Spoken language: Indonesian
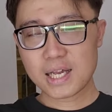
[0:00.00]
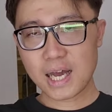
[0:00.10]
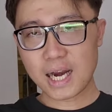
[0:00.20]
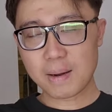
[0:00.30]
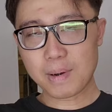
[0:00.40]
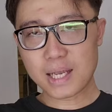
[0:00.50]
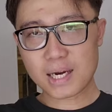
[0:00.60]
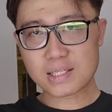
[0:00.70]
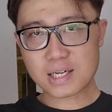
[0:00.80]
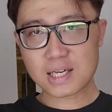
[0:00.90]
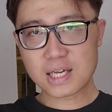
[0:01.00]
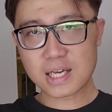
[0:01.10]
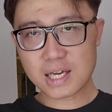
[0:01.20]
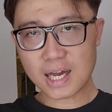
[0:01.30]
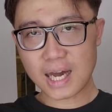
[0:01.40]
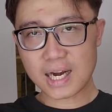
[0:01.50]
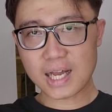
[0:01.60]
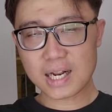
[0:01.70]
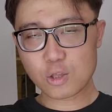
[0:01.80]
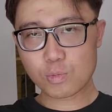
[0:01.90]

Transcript: Ya namanya rezeki, karir itu